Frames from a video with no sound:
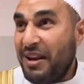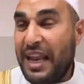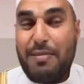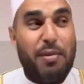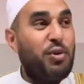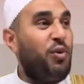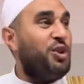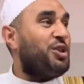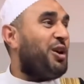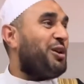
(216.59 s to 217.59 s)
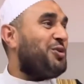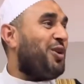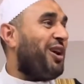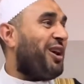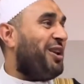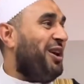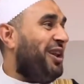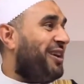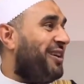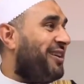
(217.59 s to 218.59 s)
لما بتوعظنا يا رسول الله كان
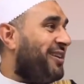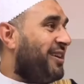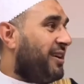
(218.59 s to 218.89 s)
احنا ايه